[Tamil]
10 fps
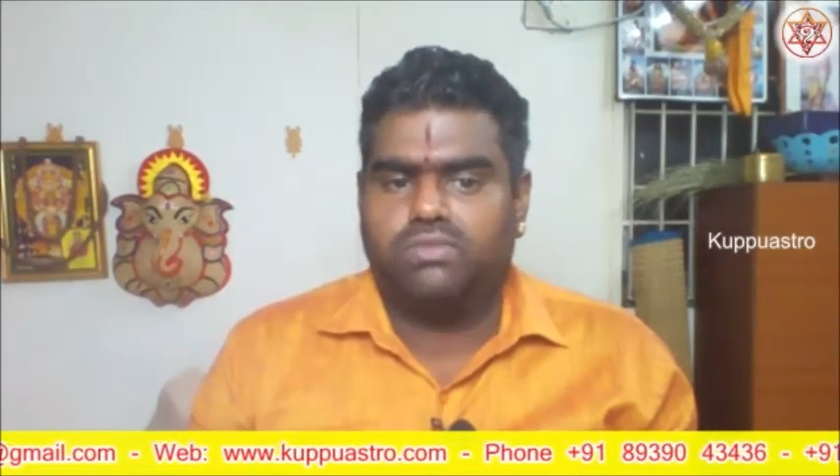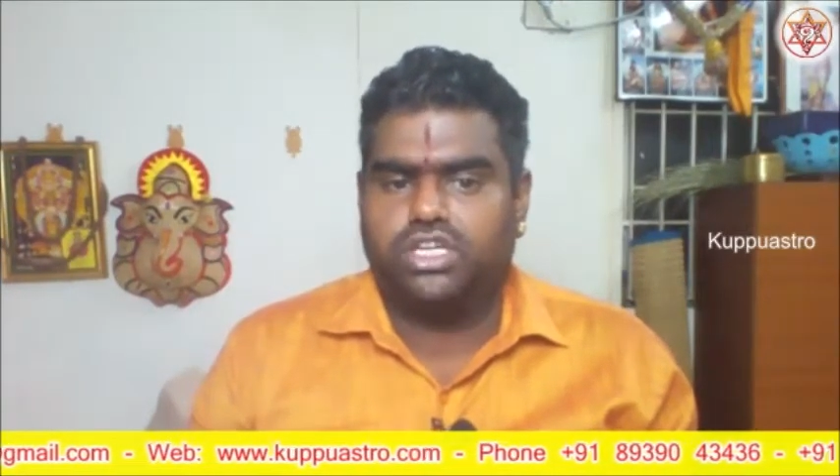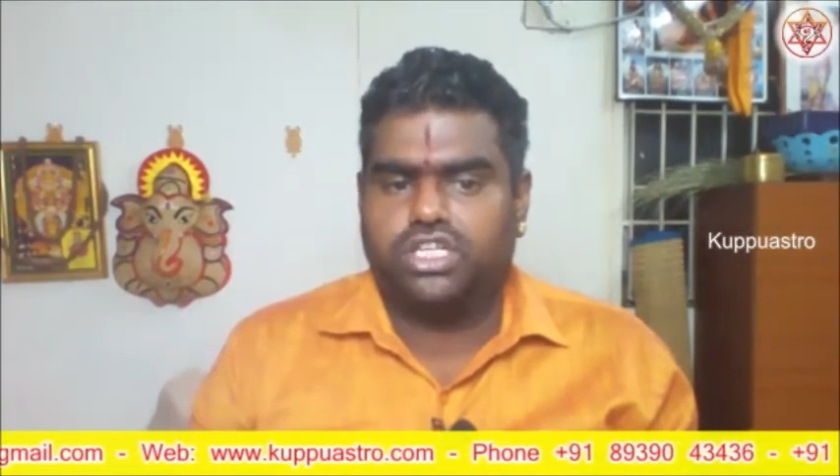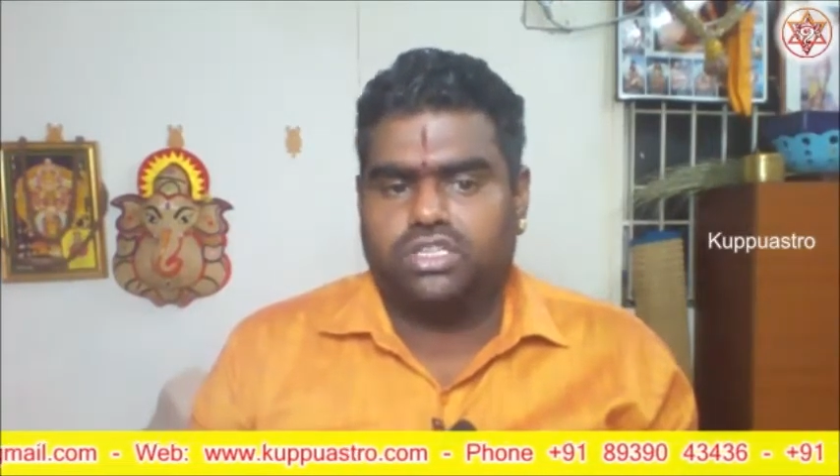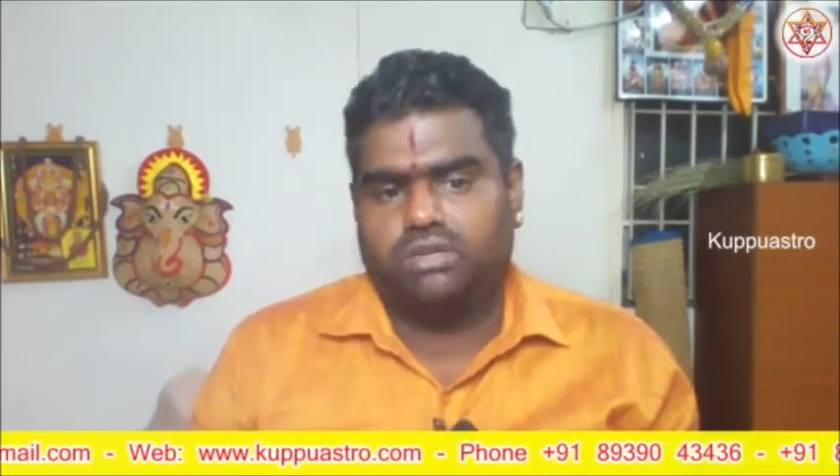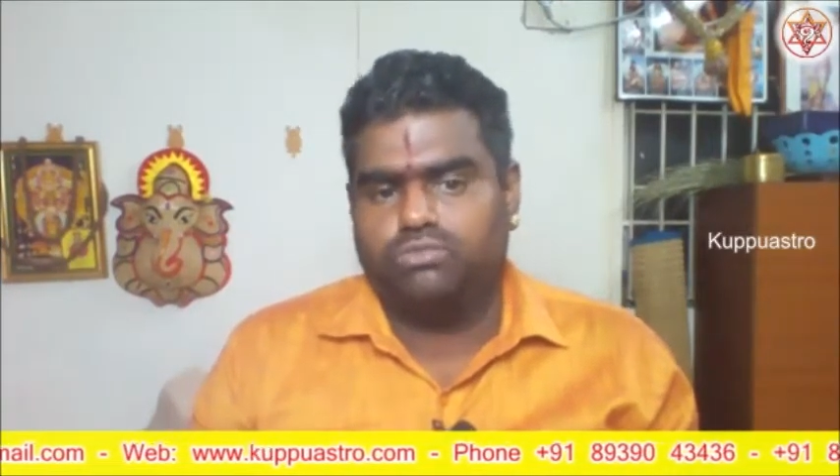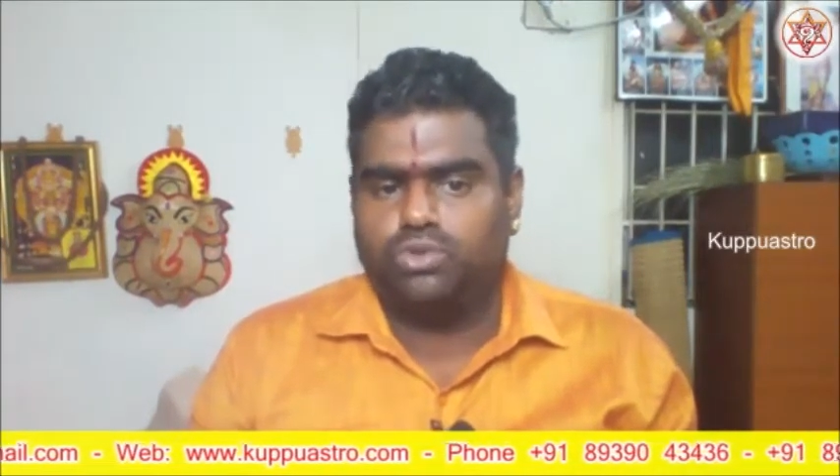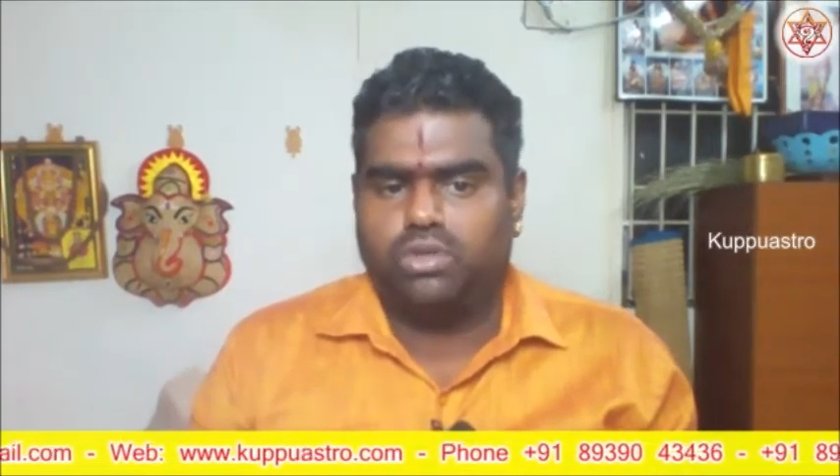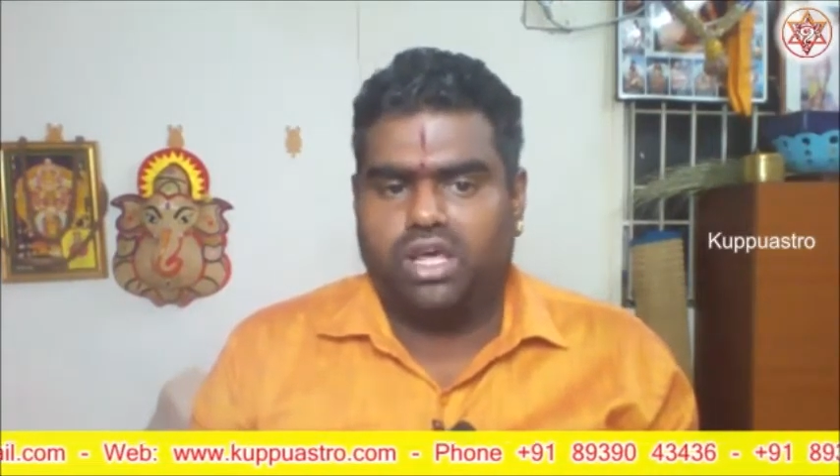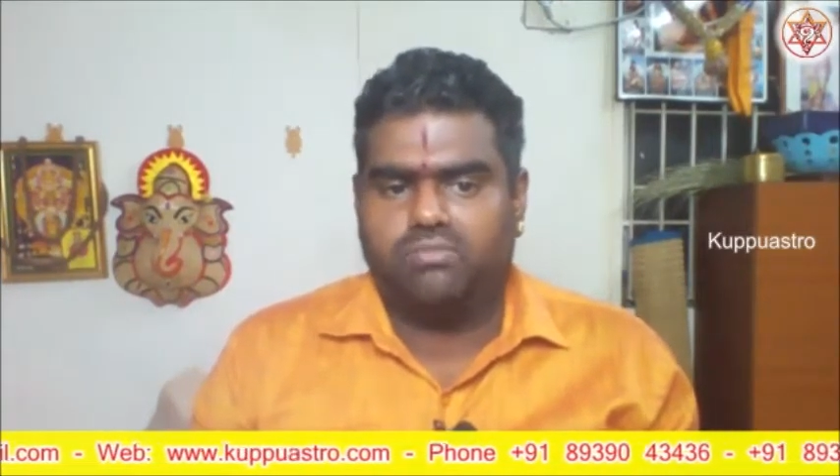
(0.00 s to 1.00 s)
நட்சத்திரம்
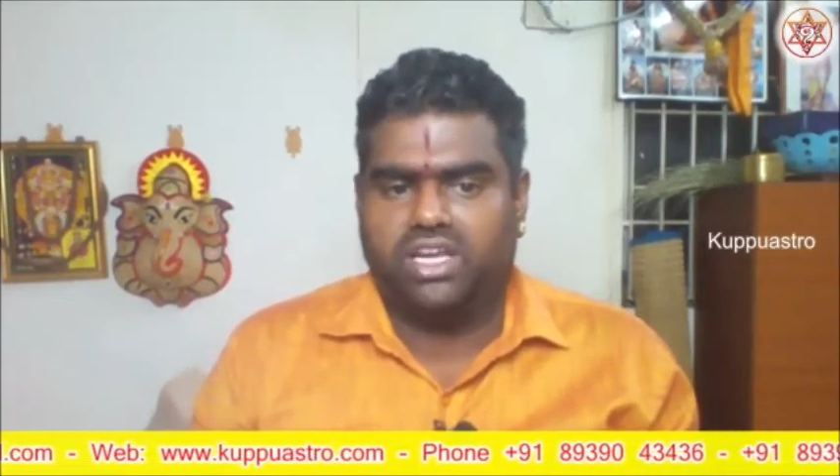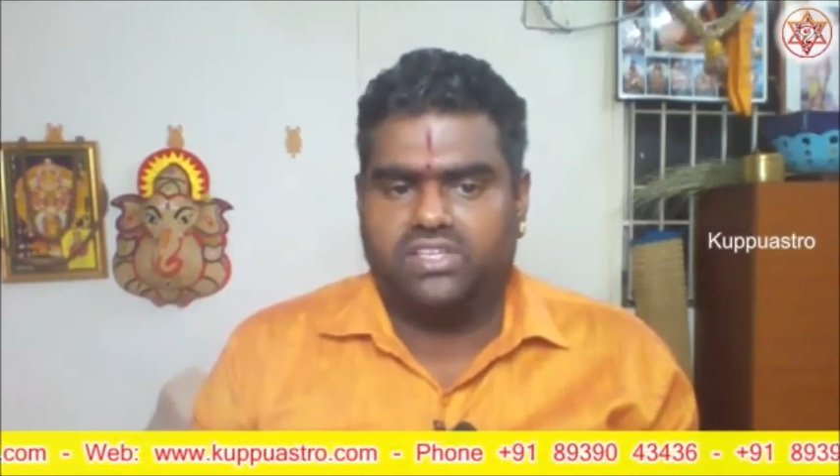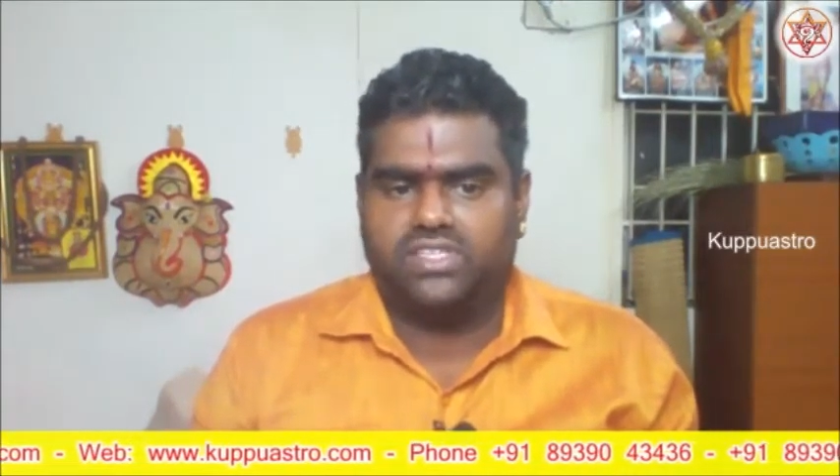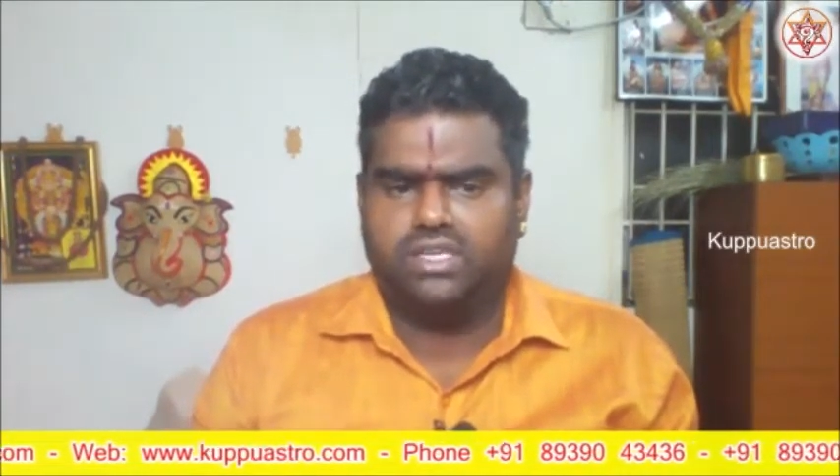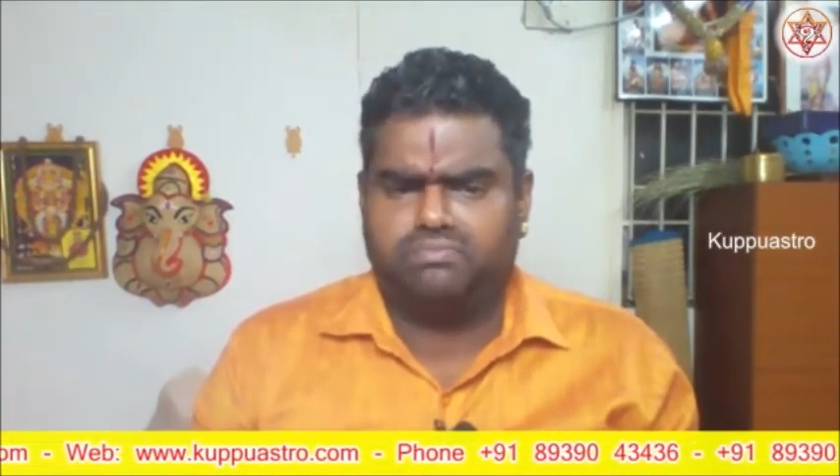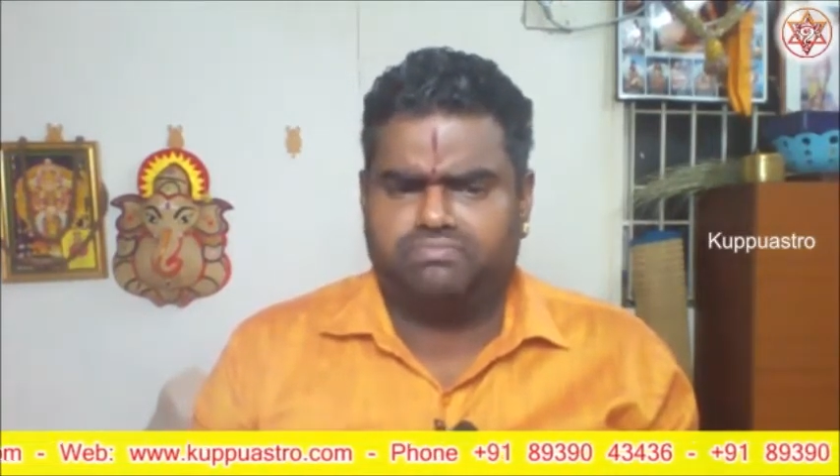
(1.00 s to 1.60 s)
துலாம் ராசி